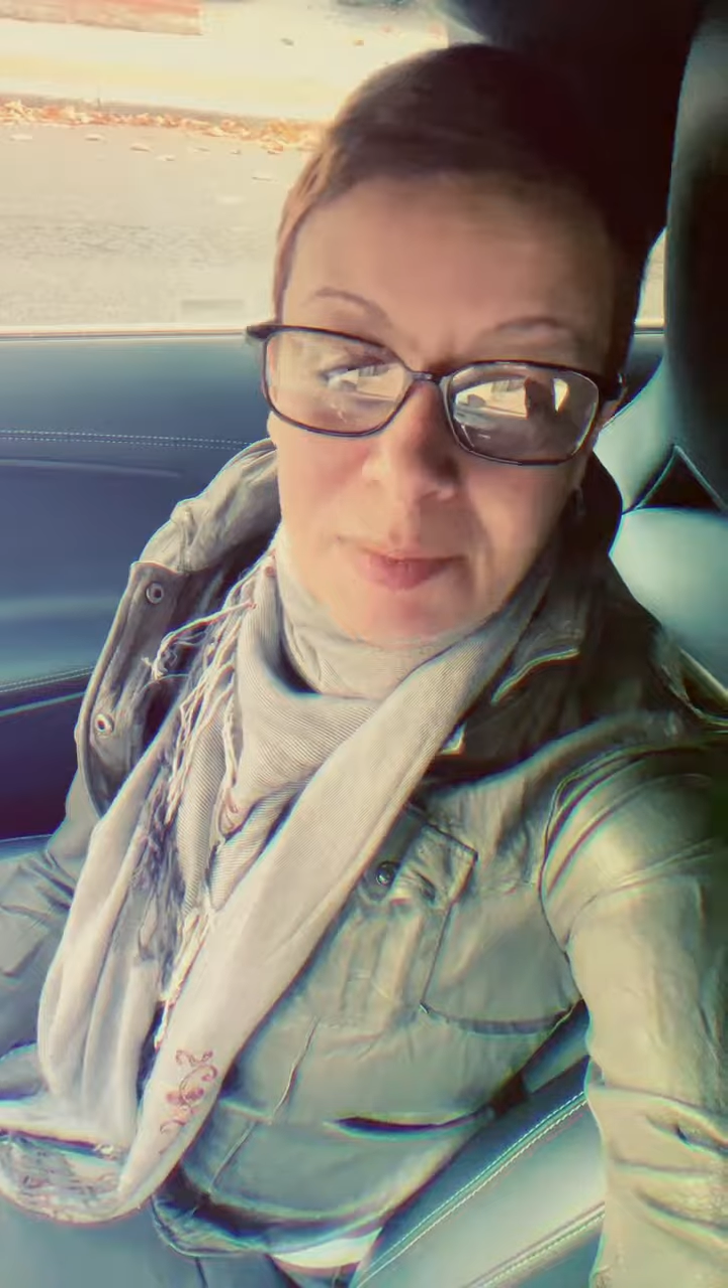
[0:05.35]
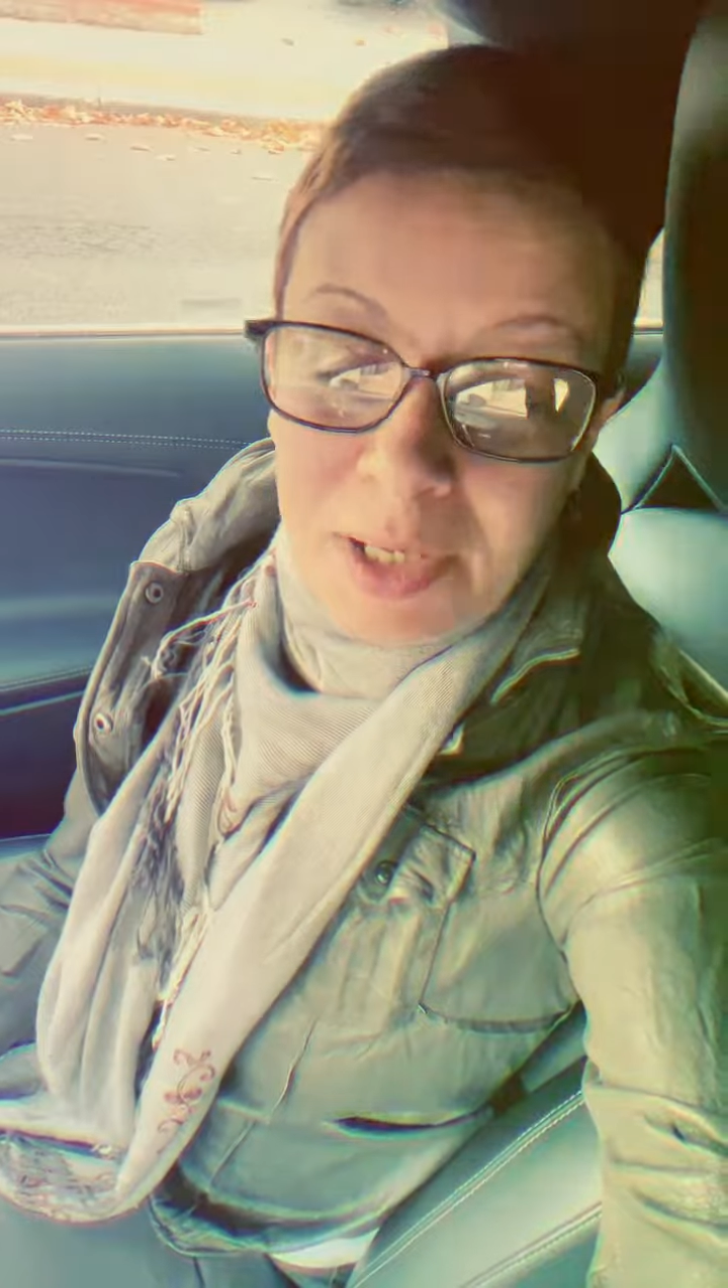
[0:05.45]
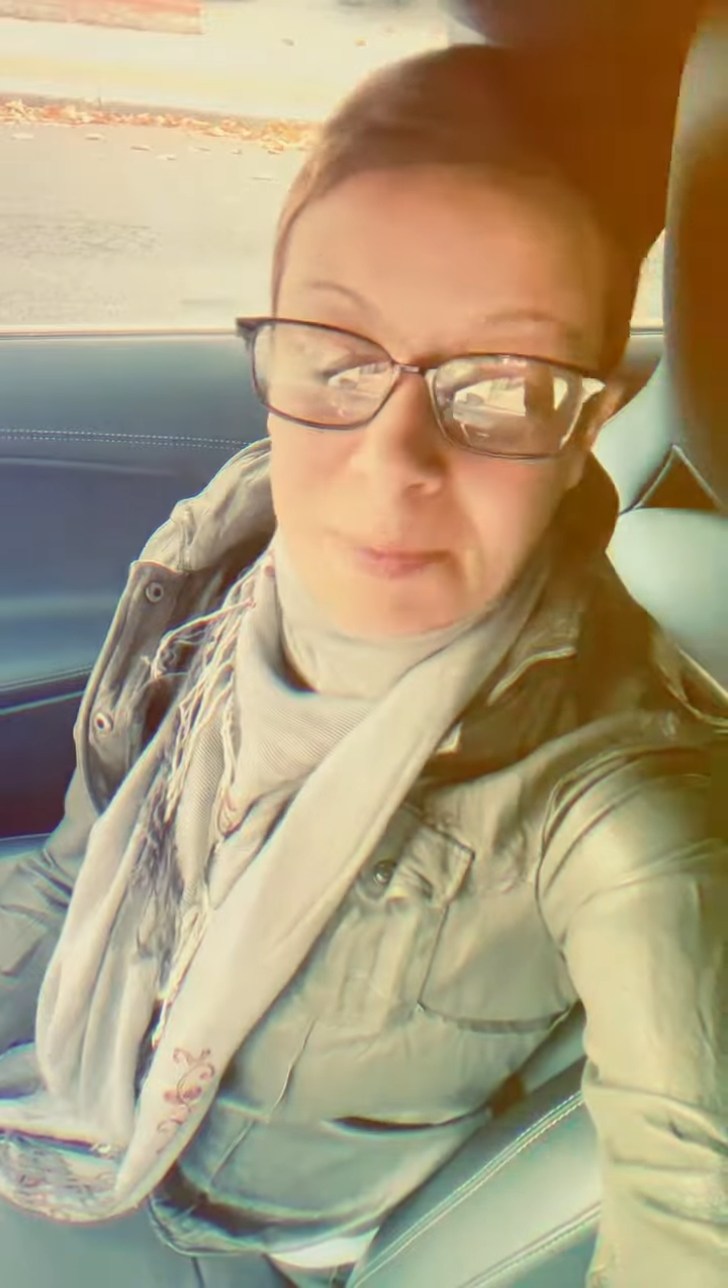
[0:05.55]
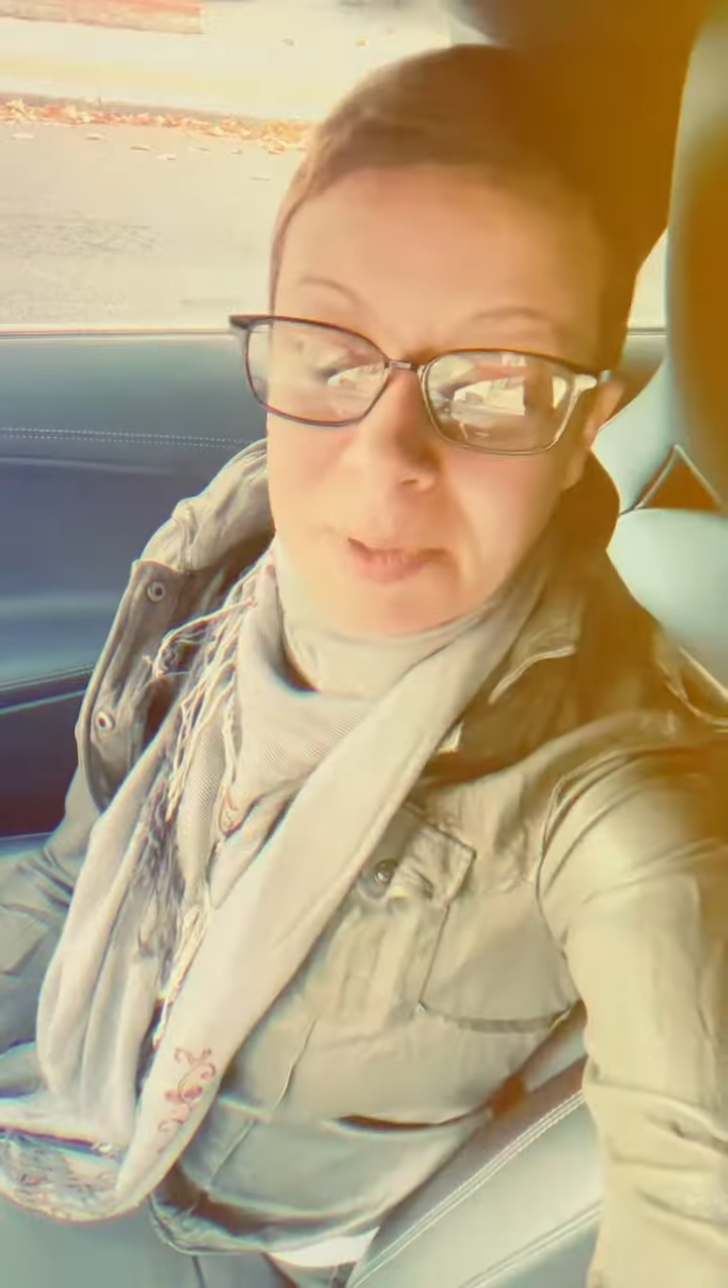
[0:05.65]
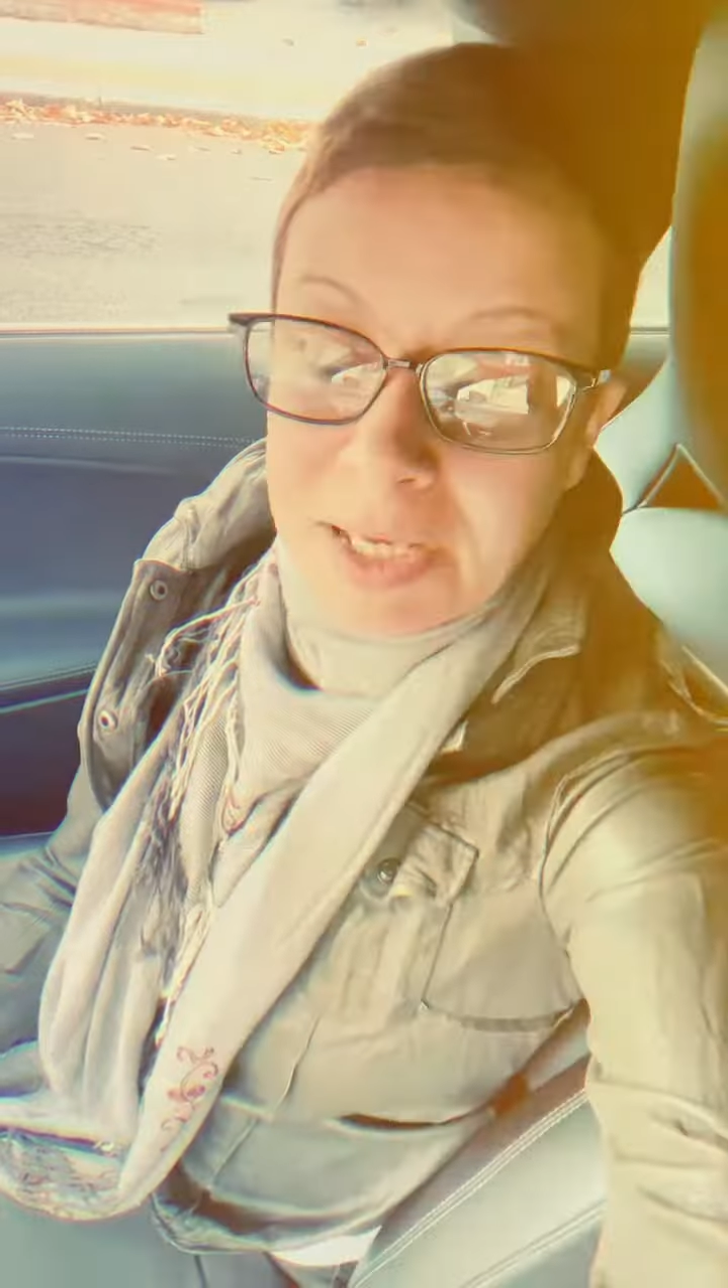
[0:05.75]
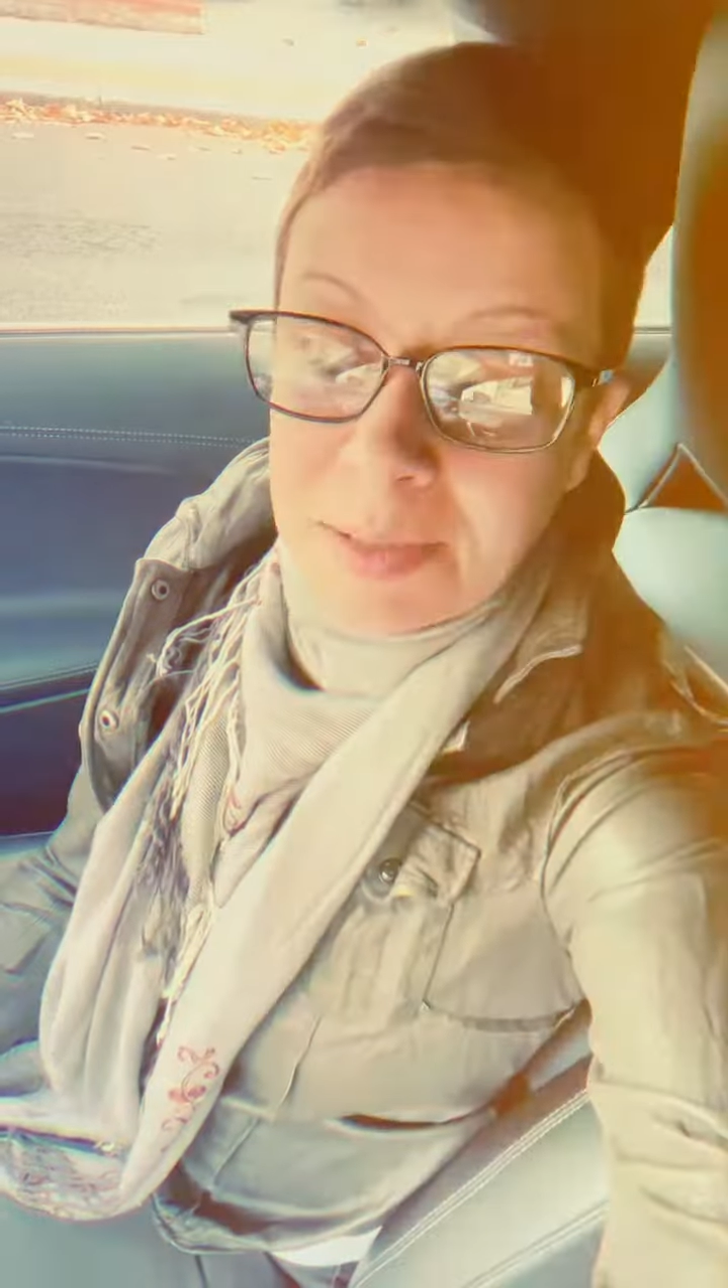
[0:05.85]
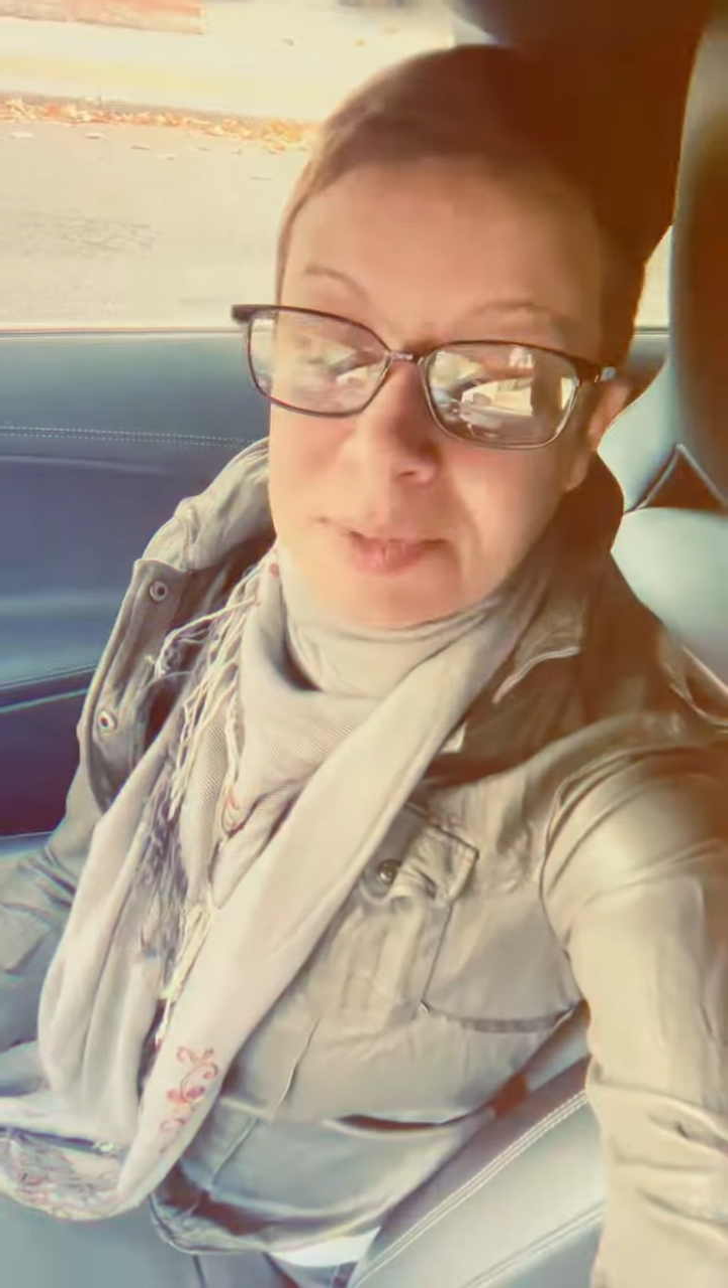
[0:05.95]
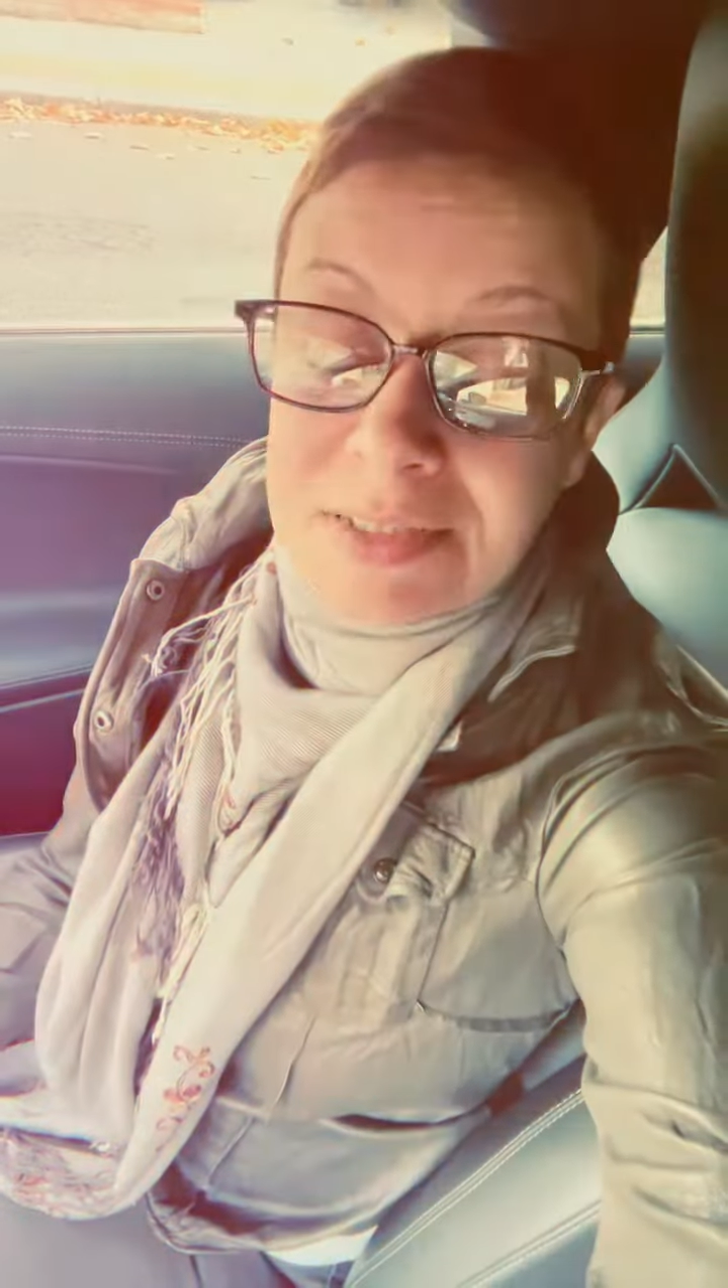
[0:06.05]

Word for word: بحب كلمة